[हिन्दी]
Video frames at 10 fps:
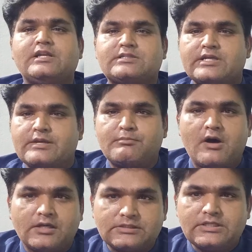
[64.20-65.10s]
वाले से
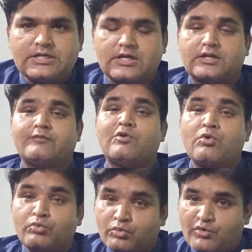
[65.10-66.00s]
बात नहीं कर रहे वो
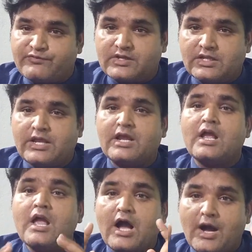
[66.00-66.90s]
उनको फ़िक्र है
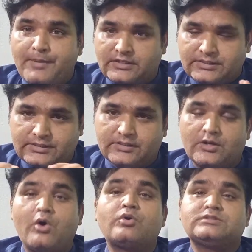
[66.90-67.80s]
आबादी की
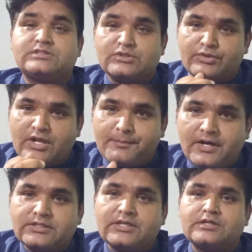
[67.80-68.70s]
और जिन्होंने
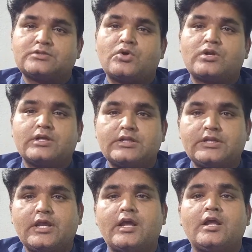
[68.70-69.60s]
आबादी कंट्रोल
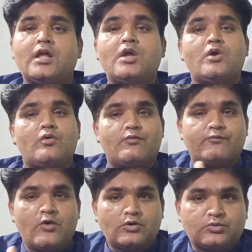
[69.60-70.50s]
करनी है
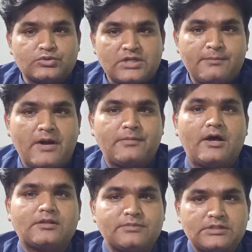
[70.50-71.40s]
वो दूसरे
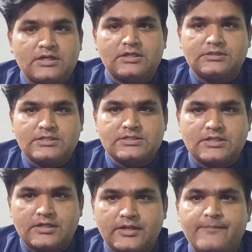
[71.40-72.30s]
मामला में दखल अंदाजी
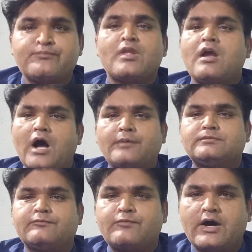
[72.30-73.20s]
कर रहे हैं
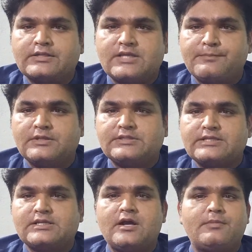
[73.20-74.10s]
अब फॉर एग्ज़ाम्पल जैसे